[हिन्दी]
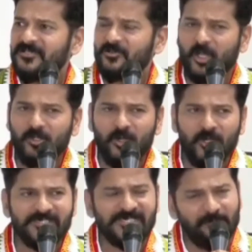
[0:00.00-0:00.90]
तो
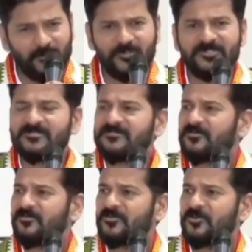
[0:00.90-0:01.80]
लोग सब कुछ
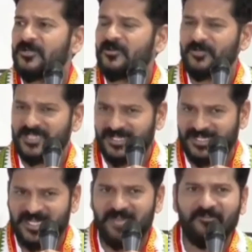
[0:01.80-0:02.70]
उनको उनके
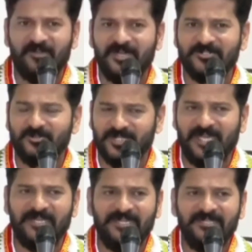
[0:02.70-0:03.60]
खिलाफ आवाज़
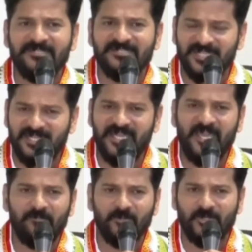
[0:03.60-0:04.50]
उठा रहे इसीलिए
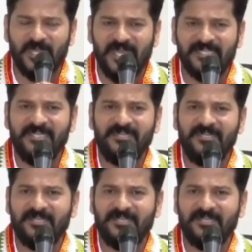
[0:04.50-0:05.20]
हम लोग आगे